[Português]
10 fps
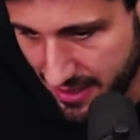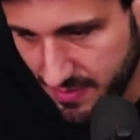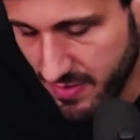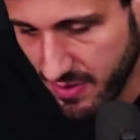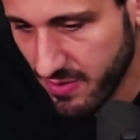
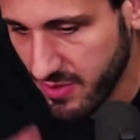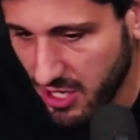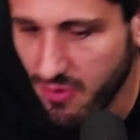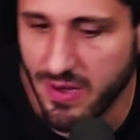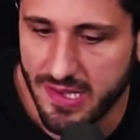eu, eu
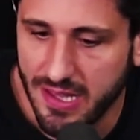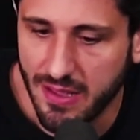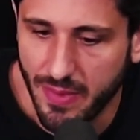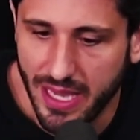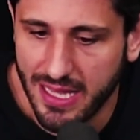já conversei
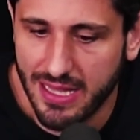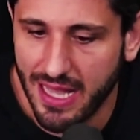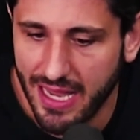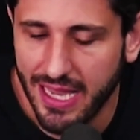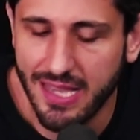também, da
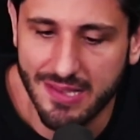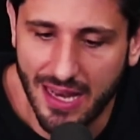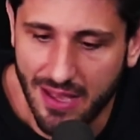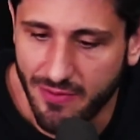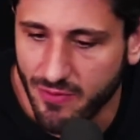Taesa
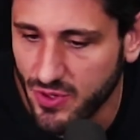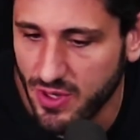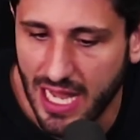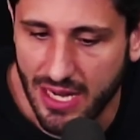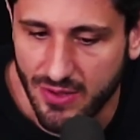lá,
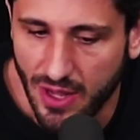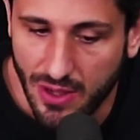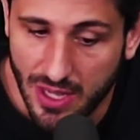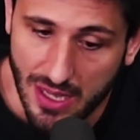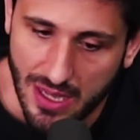funcionários e tal.
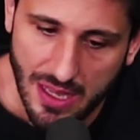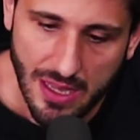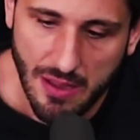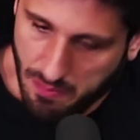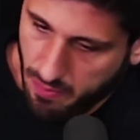
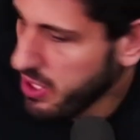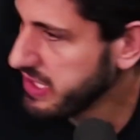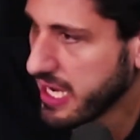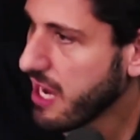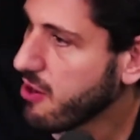Pode
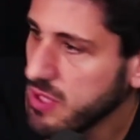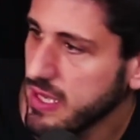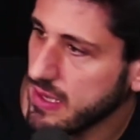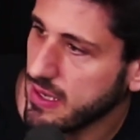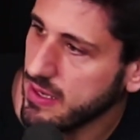ser que
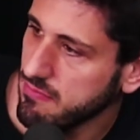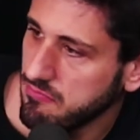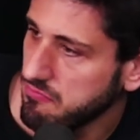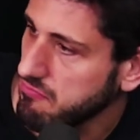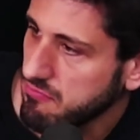aconteça, né?
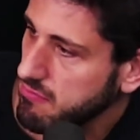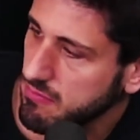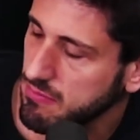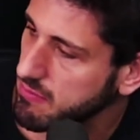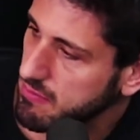É, por exemplo,
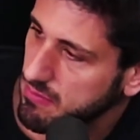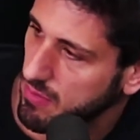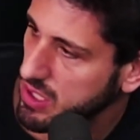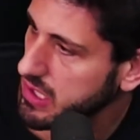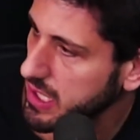se o governo de
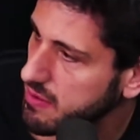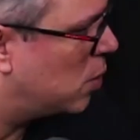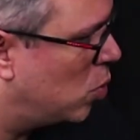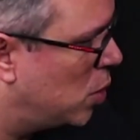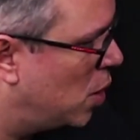Pode Minas ser.
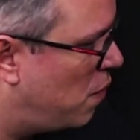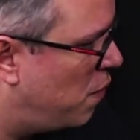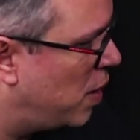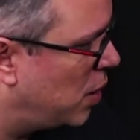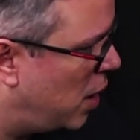conseguir
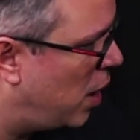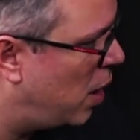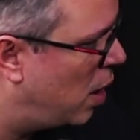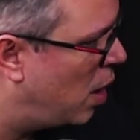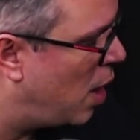
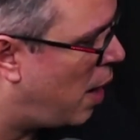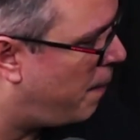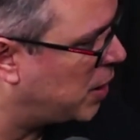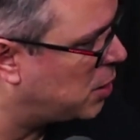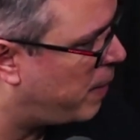vender a
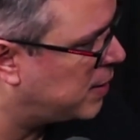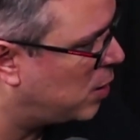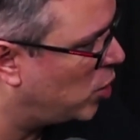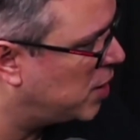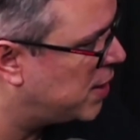
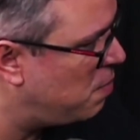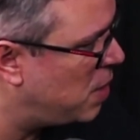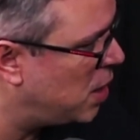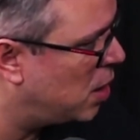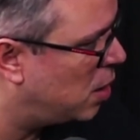participação da
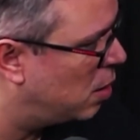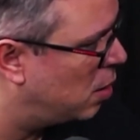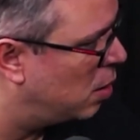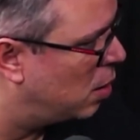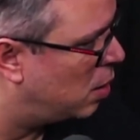CEMIG, na
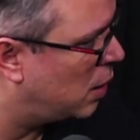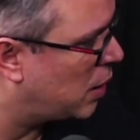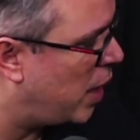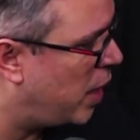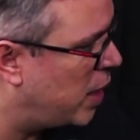Taesa,
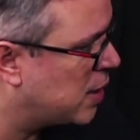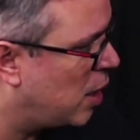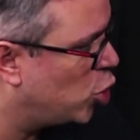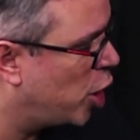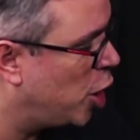é,
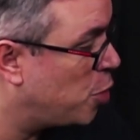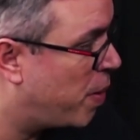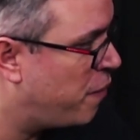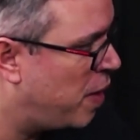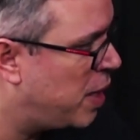fica é mais de
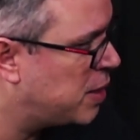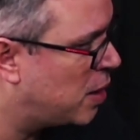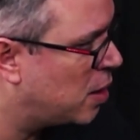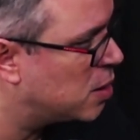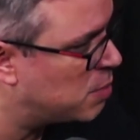preferência
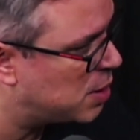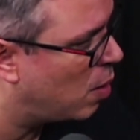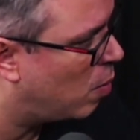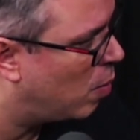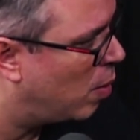da
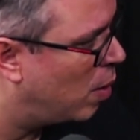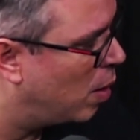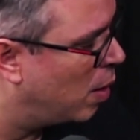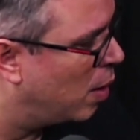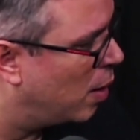transmissão.
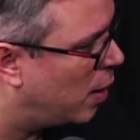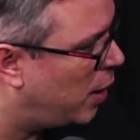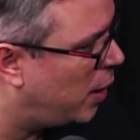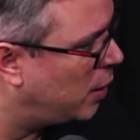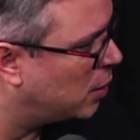Sim, sim.
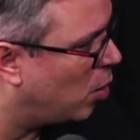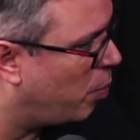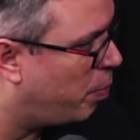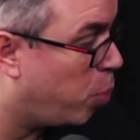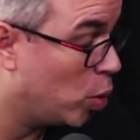Né? Então
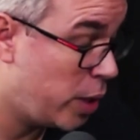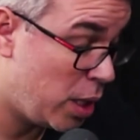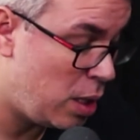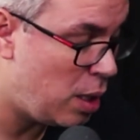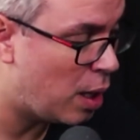
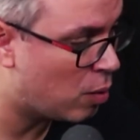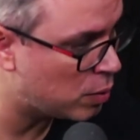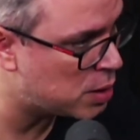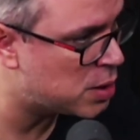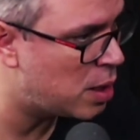poderia
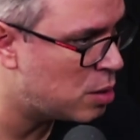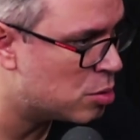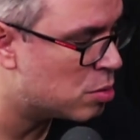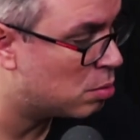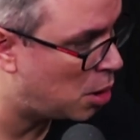acontecer
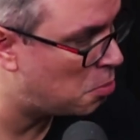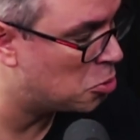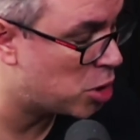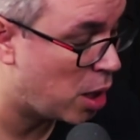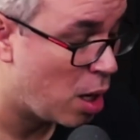isso, né?
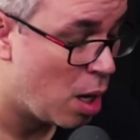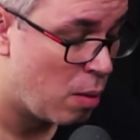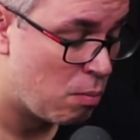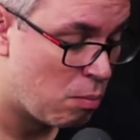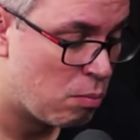Não sei. É, o
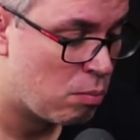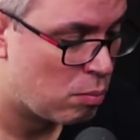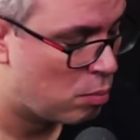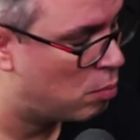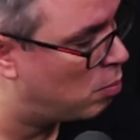controlador é
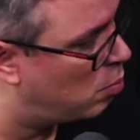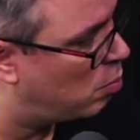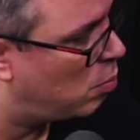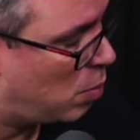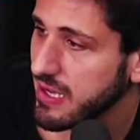igual, né? A
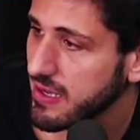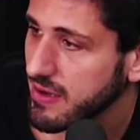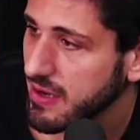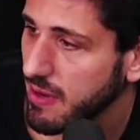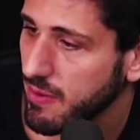Isa
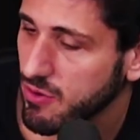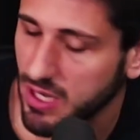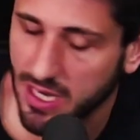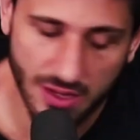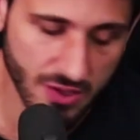é, acaba
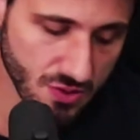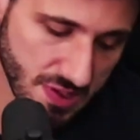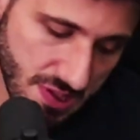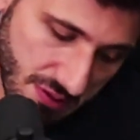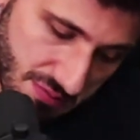controlando as
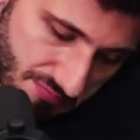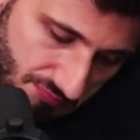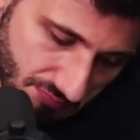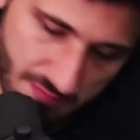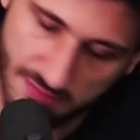duas, então. É
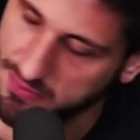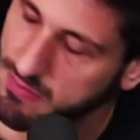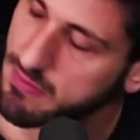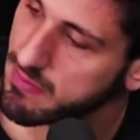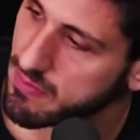verdade,
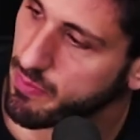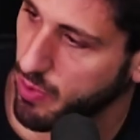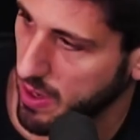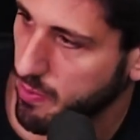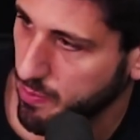é uma
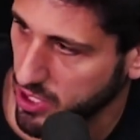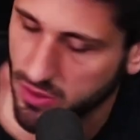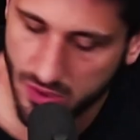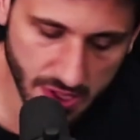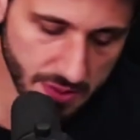possibilidade. Pode, pode acontecer.